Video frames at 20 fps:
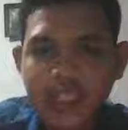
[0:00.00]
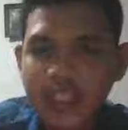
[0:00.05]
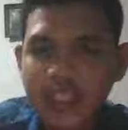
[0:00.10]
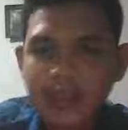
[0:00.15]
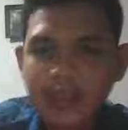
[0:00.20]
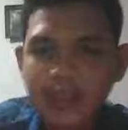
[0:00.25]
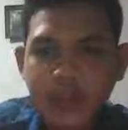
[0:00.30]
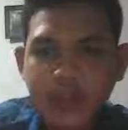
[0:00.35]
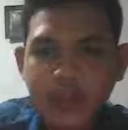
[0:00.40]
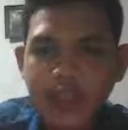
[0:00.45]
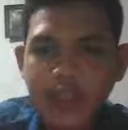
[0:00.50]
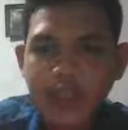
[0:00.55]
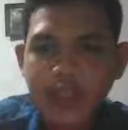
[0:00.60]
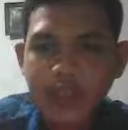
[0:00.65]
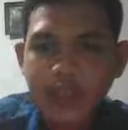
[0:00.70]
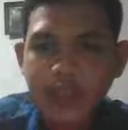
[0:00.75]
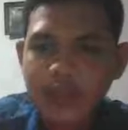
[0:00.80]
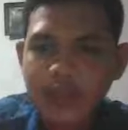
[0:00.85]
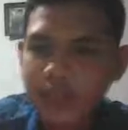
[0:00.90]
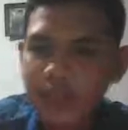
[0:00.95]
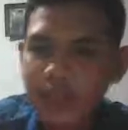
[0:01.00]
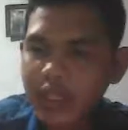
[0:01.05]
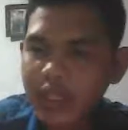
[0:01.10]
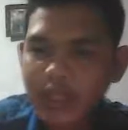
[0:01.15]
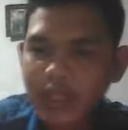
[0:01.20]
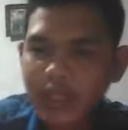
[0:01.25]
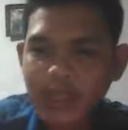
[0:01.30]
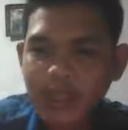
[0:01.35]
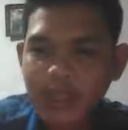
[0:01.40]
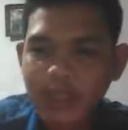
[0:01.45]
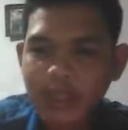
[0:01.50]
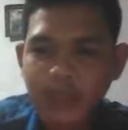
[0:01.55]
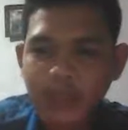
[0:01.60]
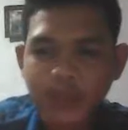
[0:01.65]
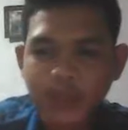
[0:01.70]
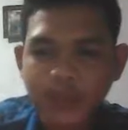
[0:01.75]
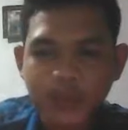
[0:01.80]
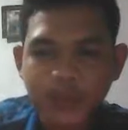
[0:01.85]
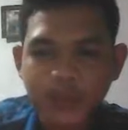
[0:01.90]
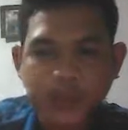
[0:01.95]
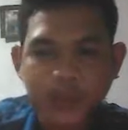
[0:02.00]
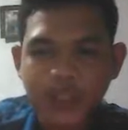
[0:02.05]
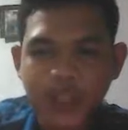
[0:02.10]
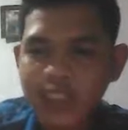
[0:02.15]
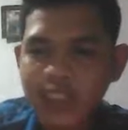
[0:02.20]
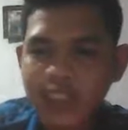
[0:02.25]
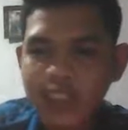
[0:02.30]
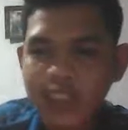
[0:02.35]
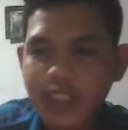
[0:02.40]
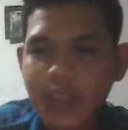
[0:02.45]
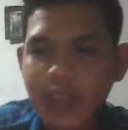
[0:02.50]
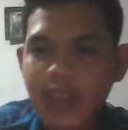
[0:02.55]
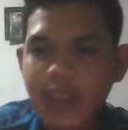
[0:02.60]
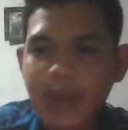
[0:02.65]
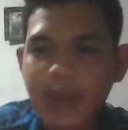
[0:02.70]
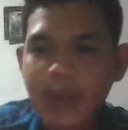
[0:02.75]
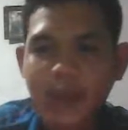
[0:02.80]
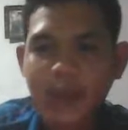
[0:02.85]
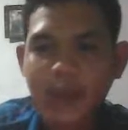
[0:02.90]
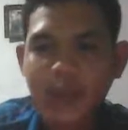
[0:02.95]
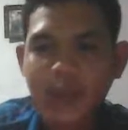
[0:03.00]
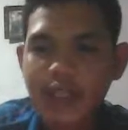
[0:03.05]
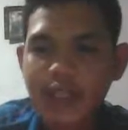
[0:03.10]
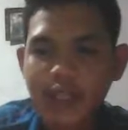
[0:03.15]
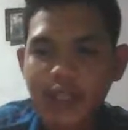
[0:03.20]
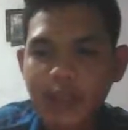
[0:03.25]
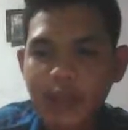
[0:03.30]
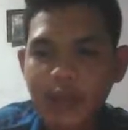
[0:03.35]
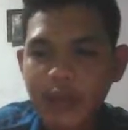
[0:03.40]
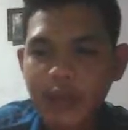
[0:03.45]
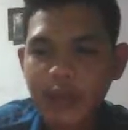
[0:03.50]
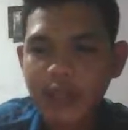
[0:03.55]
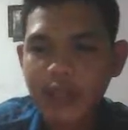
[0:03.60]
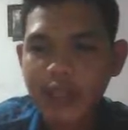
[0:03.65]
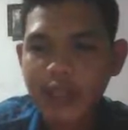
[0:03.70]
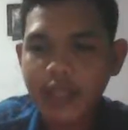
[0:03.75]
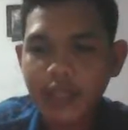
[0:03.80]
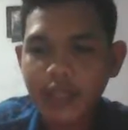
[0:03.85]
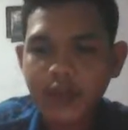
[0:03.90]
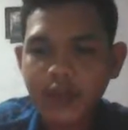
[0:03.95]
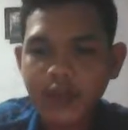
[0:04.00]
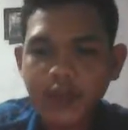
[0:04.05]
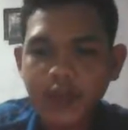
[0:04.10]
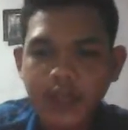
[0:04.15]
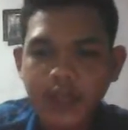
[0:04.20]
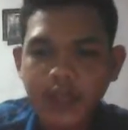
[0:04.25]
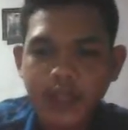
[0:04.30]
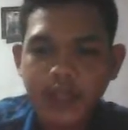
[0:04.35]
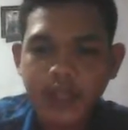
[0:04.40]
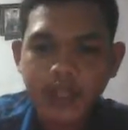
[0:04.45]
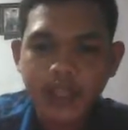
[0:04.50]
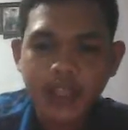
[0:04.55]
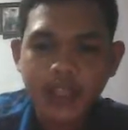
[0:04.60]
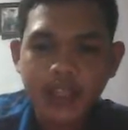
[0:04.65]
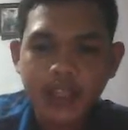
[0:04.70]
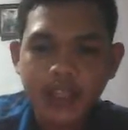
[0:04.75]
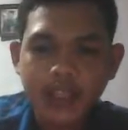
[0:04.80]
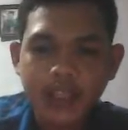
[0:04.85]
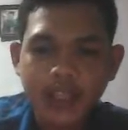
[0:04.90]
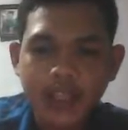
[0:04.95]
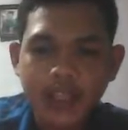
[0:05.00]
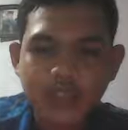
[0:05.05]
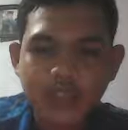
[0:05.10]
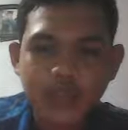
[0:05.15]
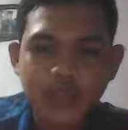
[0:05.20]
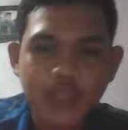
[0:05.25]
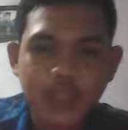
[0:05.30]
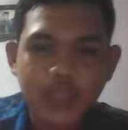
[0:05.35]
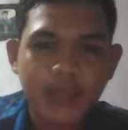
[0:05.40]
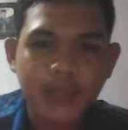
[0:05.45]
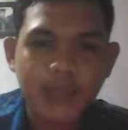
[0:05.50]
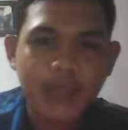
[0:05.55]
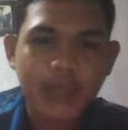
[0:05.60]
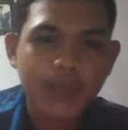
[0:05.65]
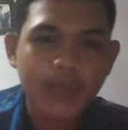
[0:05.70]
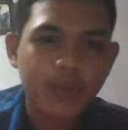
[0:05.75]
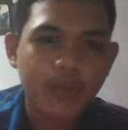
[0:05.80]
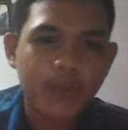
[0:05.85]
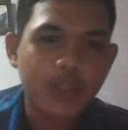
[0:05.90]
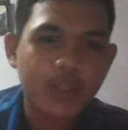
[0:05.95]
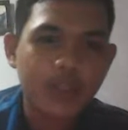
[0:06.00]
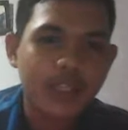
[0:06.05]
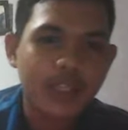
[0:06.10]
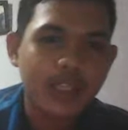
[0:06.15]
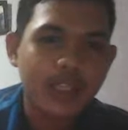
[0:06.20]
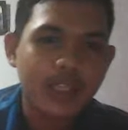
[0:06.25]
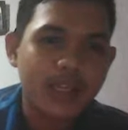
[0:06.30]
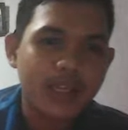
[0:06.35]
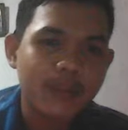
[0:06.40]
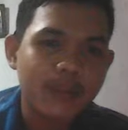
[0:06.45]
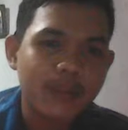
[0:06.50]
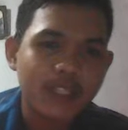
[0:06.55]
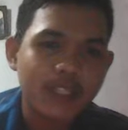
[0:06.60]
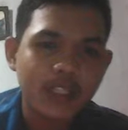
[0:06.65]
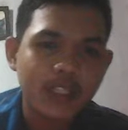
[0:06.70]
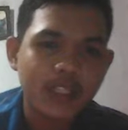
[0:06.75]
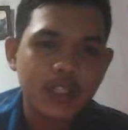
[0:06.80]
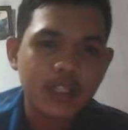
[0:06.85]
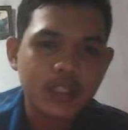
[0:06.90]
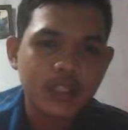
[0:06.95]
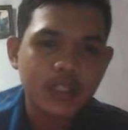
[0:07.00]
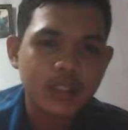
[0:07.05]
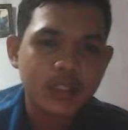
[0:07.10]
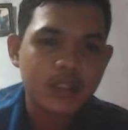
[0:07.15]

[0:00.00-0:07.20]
tidak perlu lagi memasukkan daftar pustaka secara manual nggak perlu lagi ya karena dahlan sudah menguploadnya tadi lewat sini